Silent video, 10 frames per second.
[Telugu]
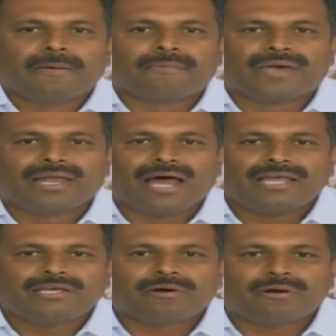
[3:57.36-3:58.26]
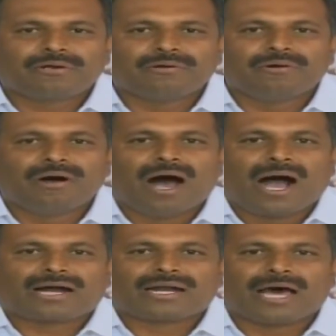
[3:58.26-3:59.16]
వేలాది కోట్లు
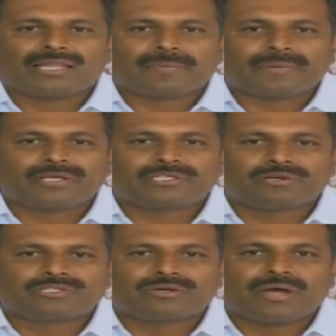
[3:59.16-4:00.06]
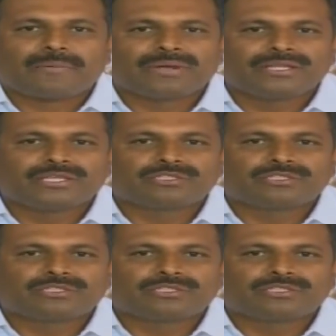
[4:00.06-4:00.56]
అక్కడ ఆంధ్రప్రదేశ్లో వచ్చినటువంటి అవినీతి